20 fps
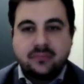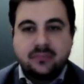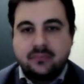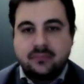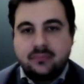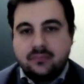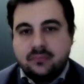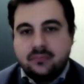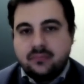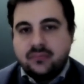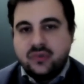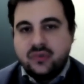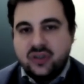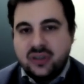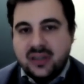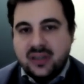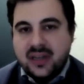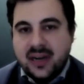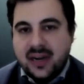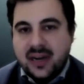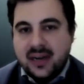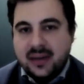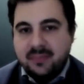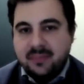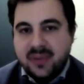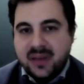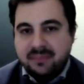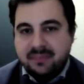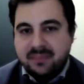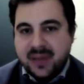mm, in generale,
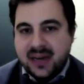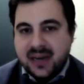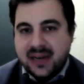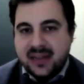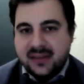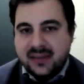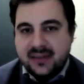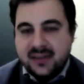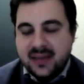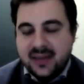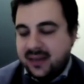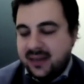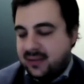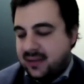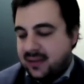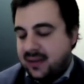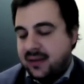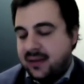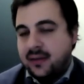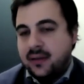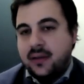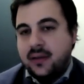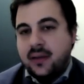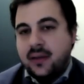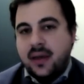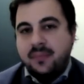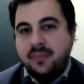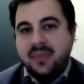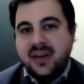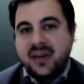per, per le aziende
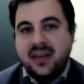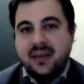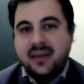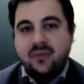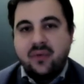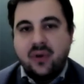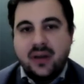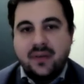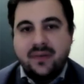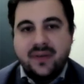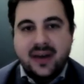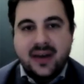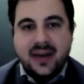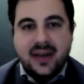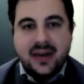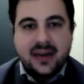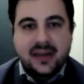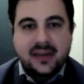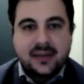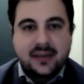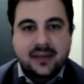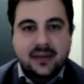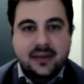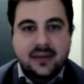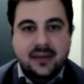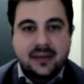e per chi vuole fare eh,